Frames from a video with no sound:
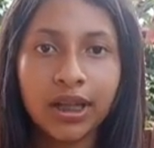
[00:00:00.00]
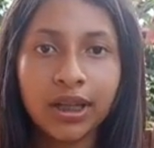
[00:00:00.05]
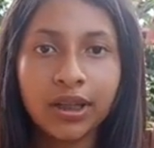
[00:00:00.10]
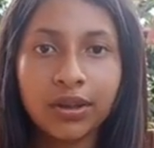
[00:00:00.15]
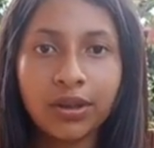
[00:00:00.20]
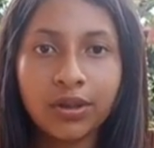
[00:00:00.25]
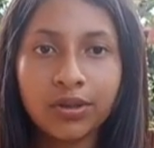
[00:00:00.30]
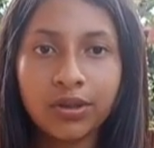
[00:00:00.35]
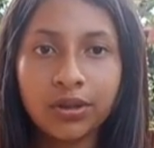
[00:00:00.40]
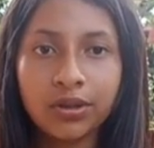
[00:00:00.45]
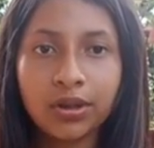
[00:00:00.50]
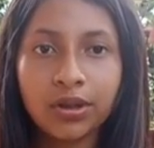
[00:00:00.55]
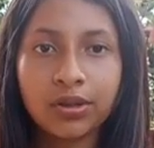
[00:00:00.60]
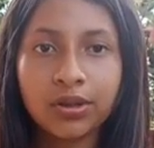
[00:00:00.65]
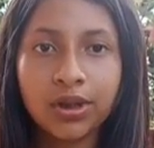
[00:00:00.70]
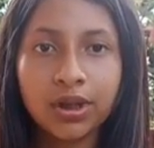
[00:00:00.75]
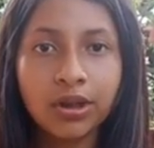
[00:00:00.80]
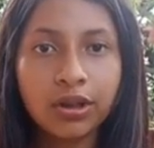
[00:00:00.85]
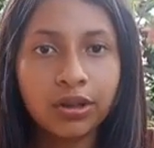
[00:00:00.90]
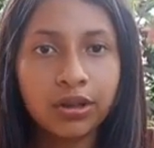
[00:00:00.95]
ya que
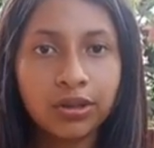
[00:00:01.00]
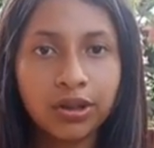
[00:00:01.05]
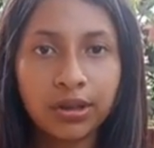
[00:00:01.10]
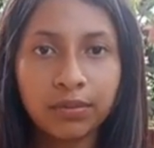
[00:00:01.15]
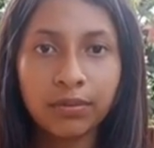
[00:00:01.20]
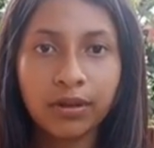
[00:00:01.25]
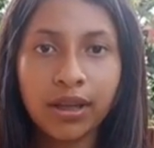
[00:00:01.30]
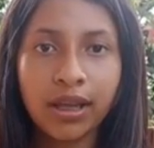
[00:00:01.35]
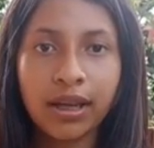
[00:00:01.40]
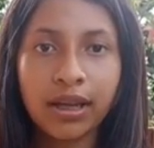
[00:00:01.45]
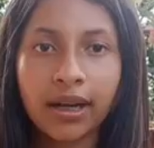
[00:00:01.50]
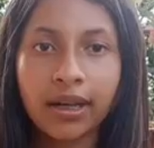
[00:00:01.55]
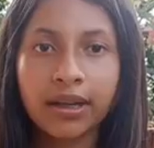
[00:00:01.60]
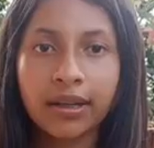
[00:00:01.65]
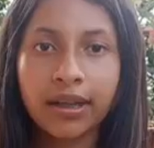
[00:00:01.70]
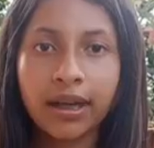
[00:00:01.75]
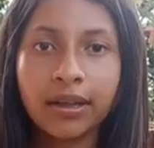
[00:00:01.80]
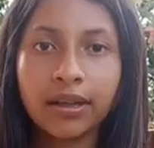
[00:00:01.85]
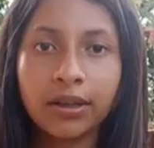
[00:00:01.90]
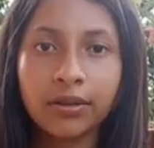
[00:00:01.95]
nosotros sí conocemos la
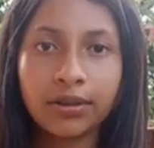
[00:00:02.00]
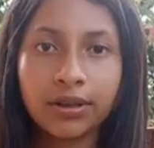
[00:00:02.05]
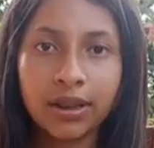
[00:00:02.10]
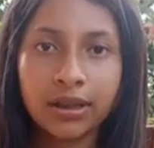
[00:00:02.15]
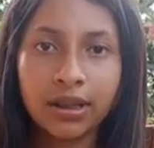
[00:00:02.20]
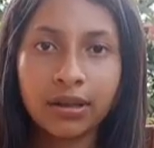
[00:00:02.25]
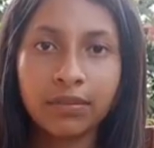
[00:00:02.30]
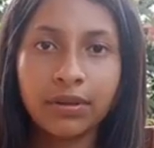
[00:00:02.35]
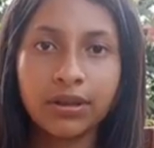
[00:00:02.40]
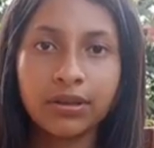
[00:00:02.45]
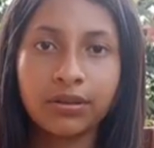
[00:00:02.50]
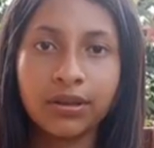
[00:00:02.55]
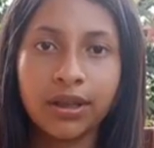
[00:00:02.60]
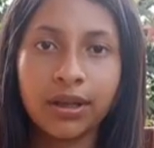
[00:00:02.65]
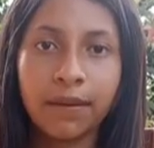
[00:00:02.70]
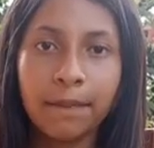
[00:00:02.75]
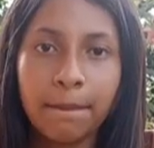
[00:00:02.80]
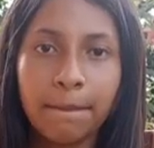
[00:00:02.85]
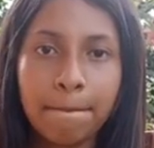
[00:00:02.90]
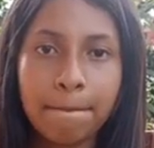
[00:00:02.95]
realidad de nuestras
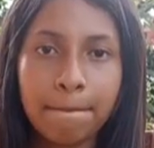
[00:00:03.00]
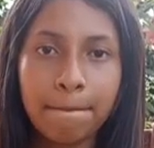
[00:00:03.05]
Amazonías.